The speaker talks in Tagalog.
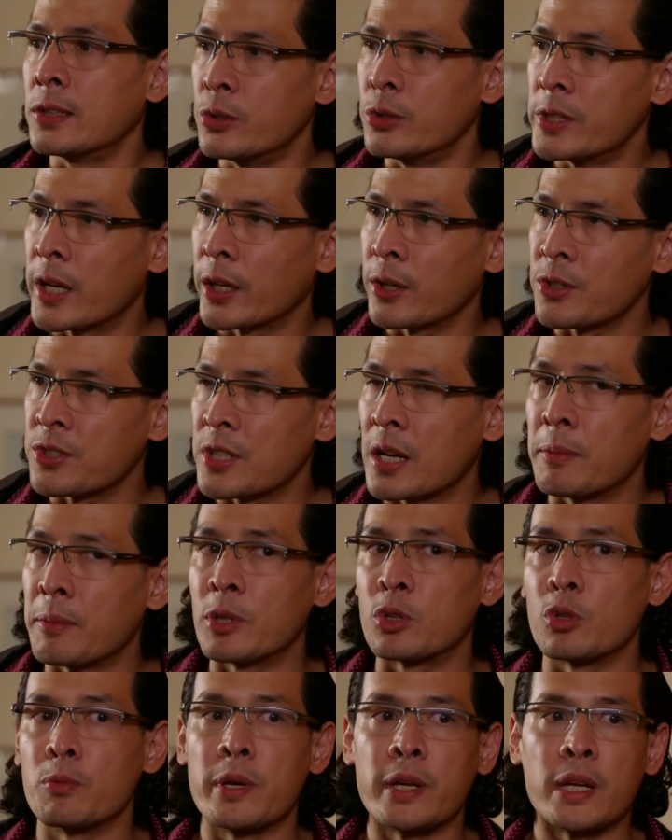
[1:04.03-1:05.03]
Doon na kayo sa
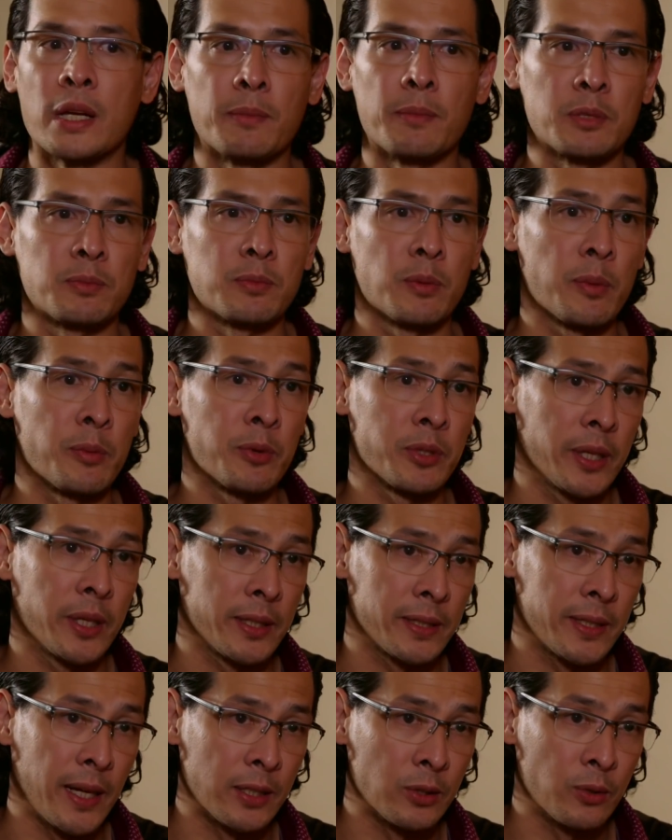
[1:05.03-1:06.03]
amin tumira, mas
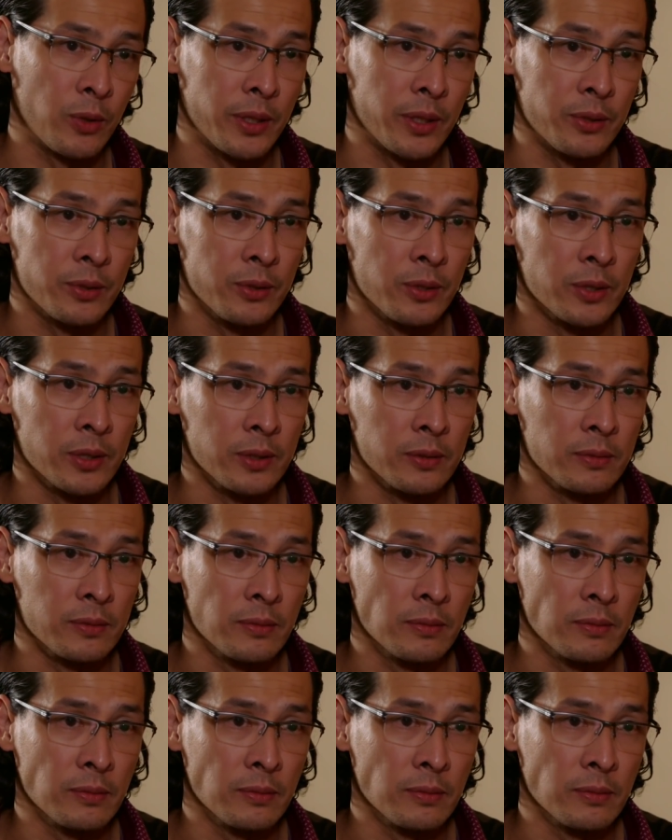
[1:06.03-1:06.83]
papoprotektahan ko kayo doon.